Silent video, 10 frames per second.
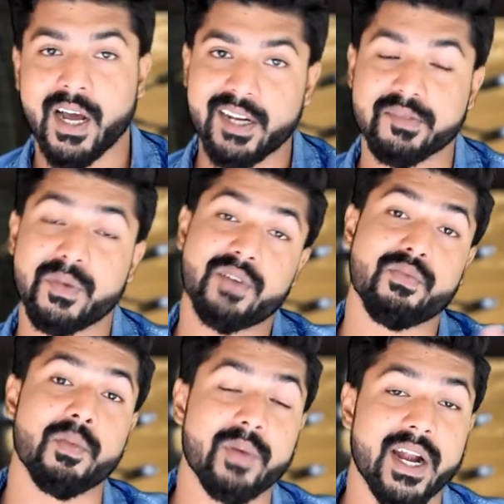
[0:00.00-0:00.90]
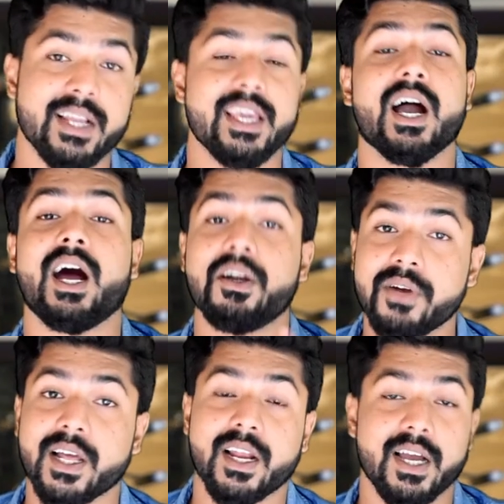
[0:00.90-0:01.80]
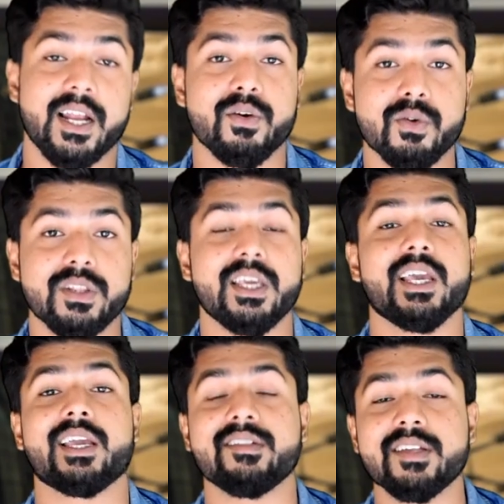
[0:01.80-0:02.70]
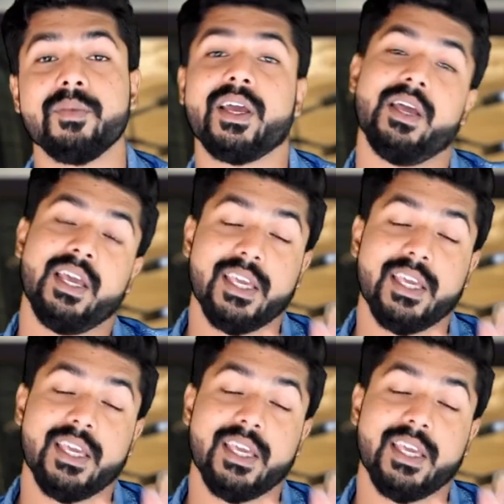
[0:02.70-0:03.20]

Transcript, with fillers: हर स्मार्टफोन ब्रांड की हार्डवेयर अलग अलग होती है किसी में